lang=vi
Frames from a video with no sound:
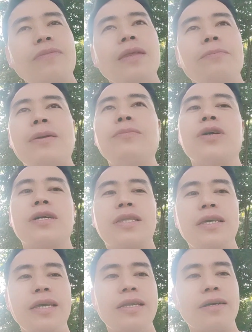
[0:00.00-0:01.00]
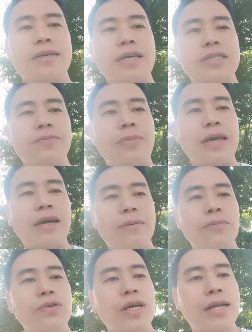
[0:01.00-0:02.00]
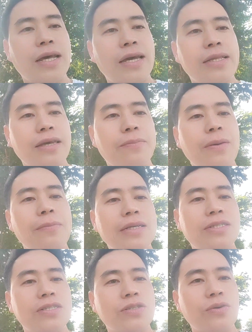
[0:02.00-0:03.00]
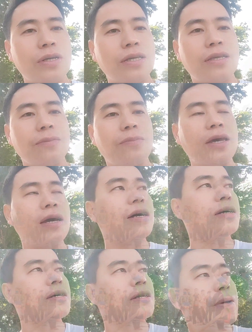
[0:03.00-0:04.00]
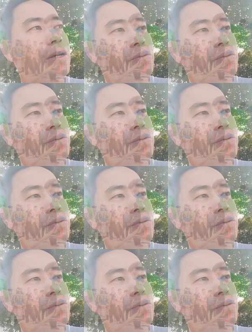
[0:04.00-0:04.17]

bé mua học thi ít nó ta chỉ bé mua đế đế thì chỉ bé ba chỉ xua thì chỉ bé khó nói bé cụ